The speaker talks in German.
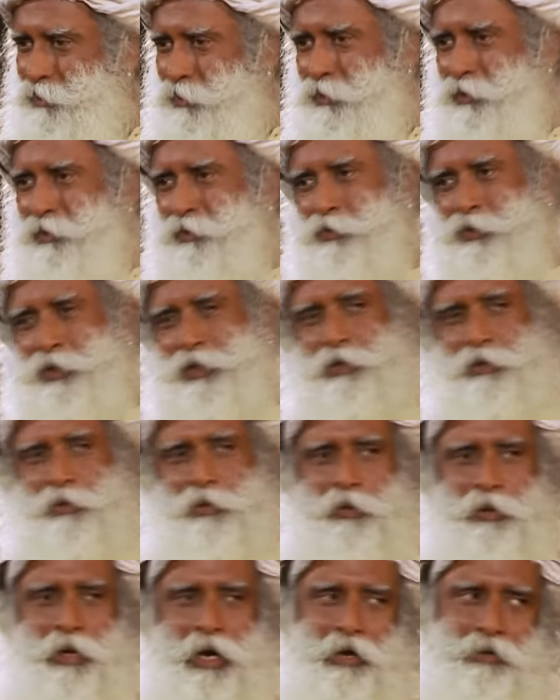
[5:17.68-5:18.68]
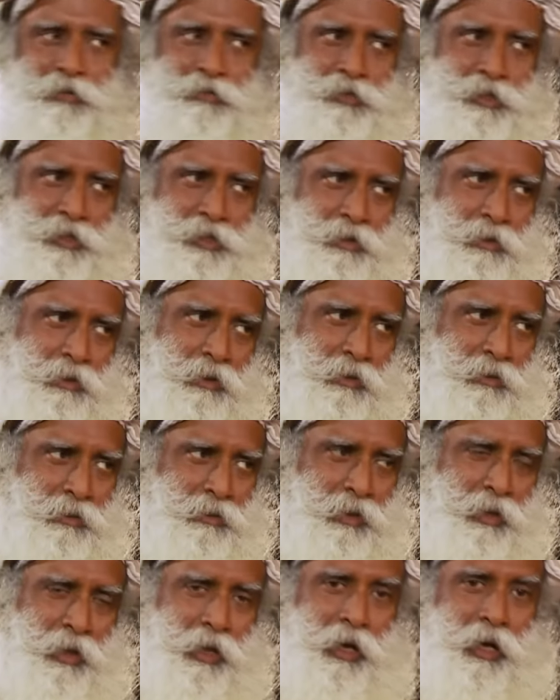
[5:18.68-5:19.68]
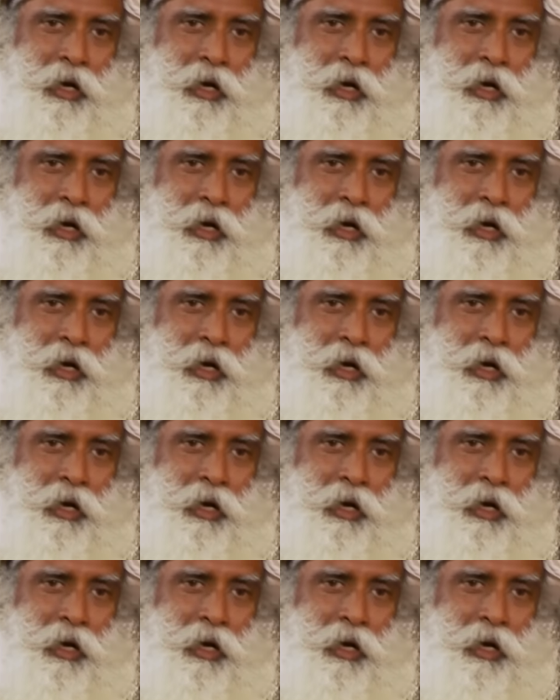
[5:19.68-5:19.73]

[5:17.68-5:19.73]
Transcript: du kannst aus dieser Halle gehen.